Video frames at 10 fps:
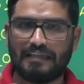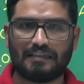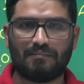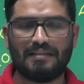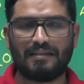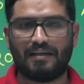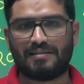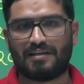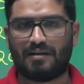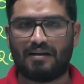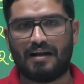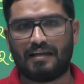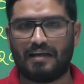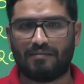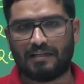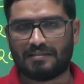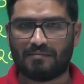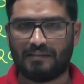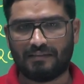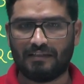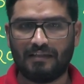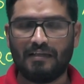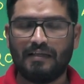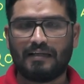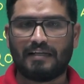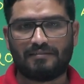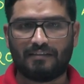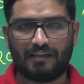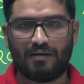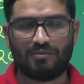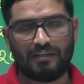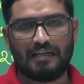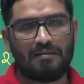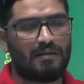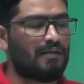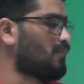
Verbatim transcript: ఎంతమందికి ఇచ్చారని అడిగే అవకాశం అయితే ఖచ్చితంగా ఉంటుంది కాబట్టి